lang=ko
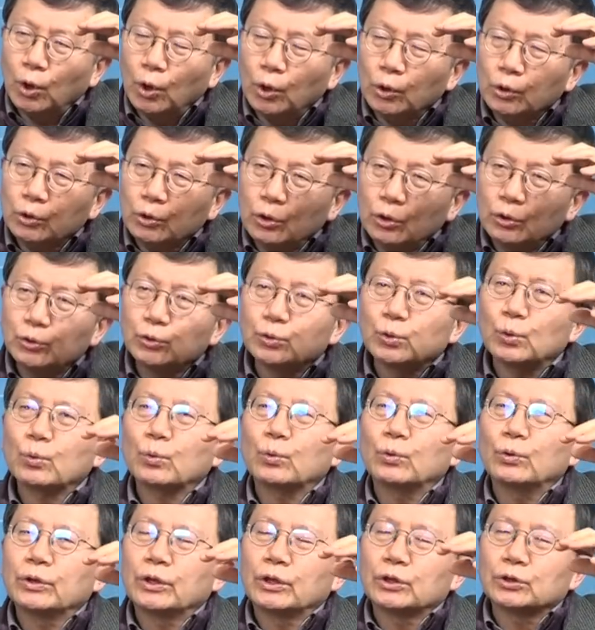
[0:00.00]
어떤
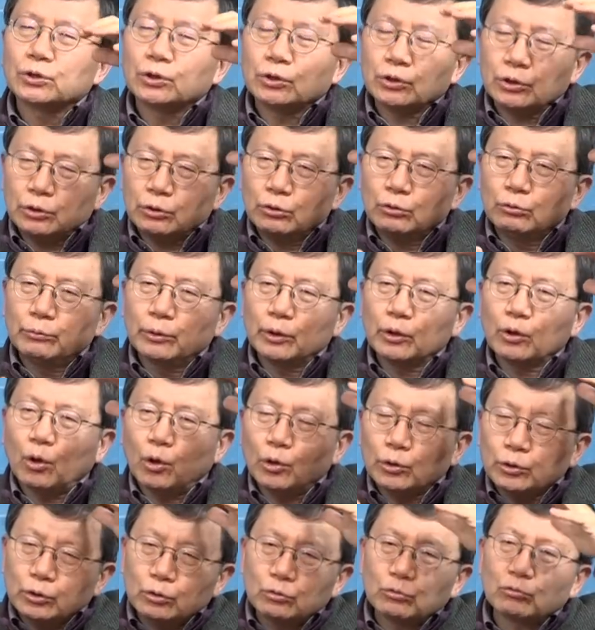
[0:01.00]
조건에서 띄우면
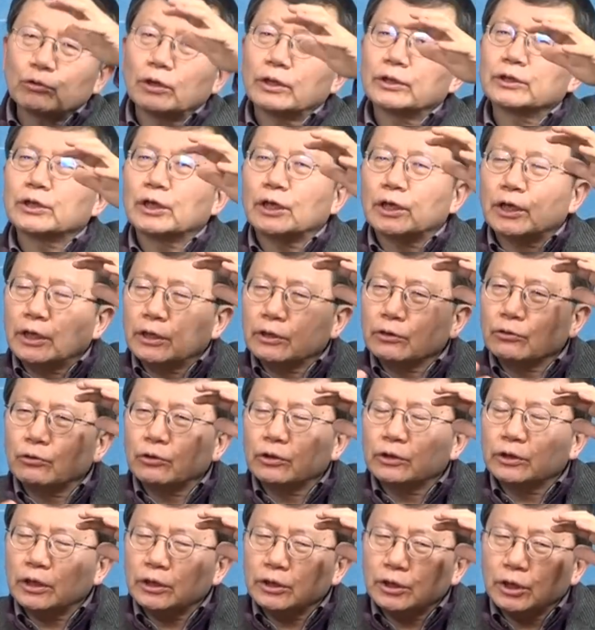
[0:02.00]
어디로 간다라는
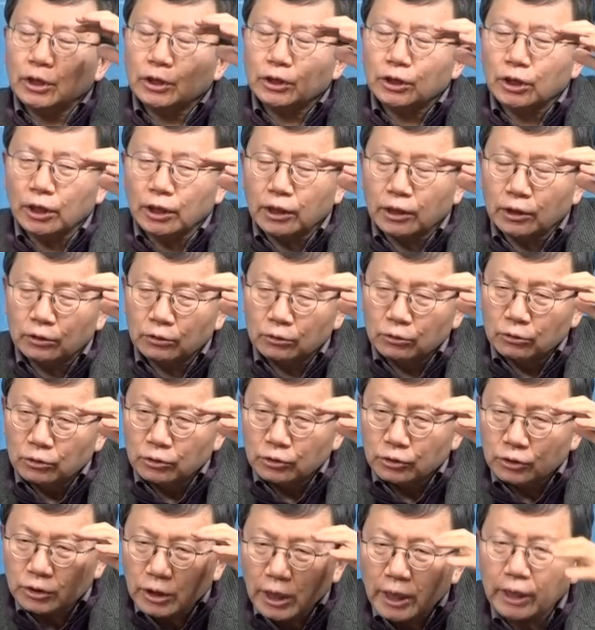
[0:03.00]
거에 대한 데이터가
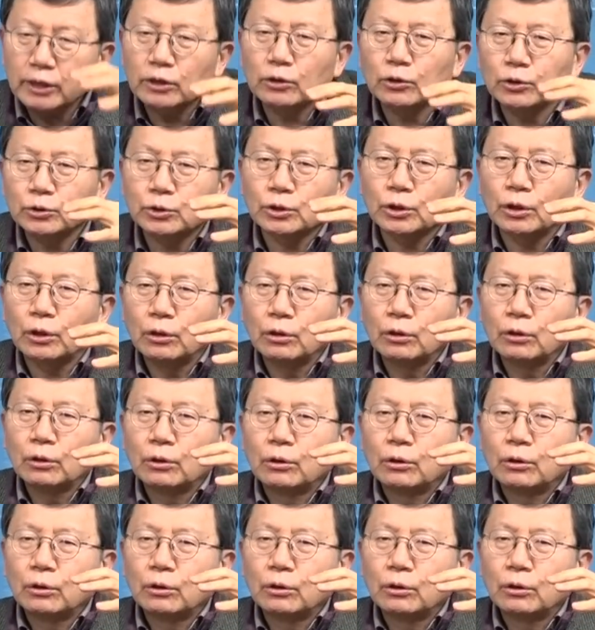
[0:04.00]
쌓인 거죠.